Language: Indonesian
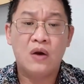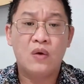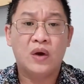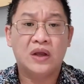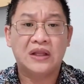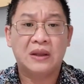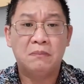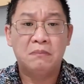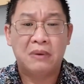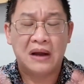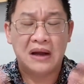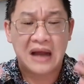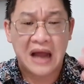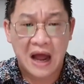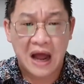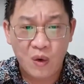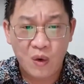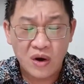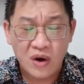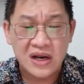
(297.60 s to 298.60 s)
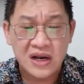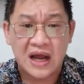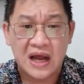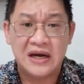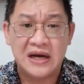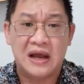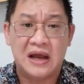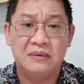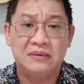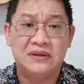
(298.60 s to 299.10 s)
Kalau kita bergaul
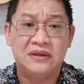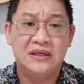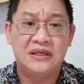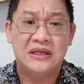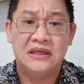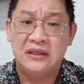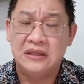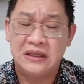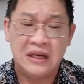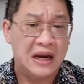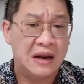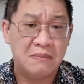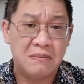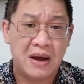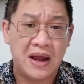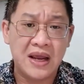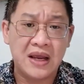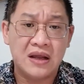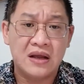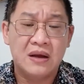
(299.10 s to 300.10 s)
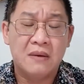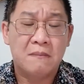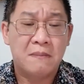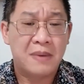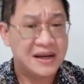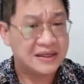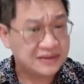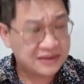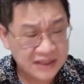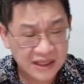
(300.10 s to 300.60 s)
dengan yang tidak baik,
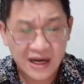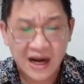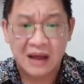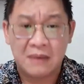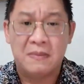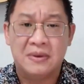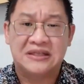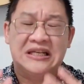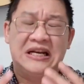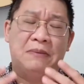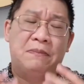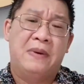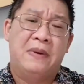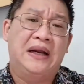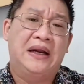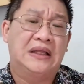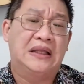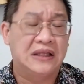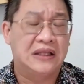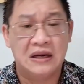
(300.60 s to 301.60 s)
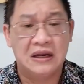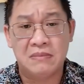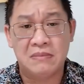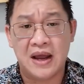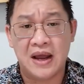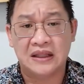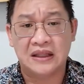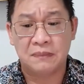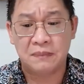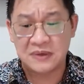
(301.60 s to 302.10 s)
pastilah masa depan kita
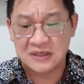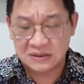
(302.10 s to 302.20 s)
tidak baik.